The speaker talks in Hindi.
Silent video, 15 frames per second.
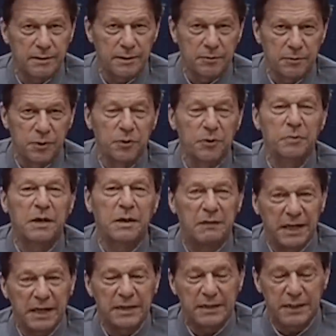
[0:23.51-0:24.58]
जब शुरू में हम
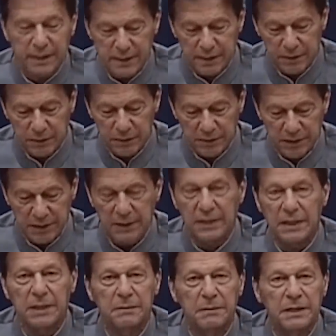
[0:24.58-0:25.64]
इलेक्शन लड़े तो
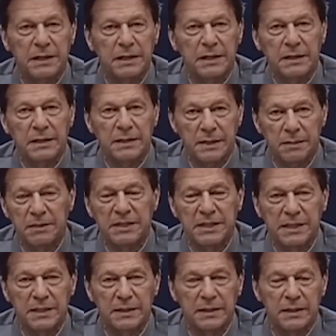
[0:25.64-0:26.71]
इतनी हमें समझ
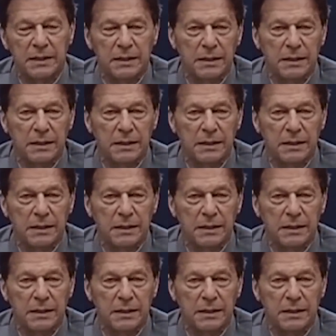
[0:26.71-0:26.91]
नहीं थी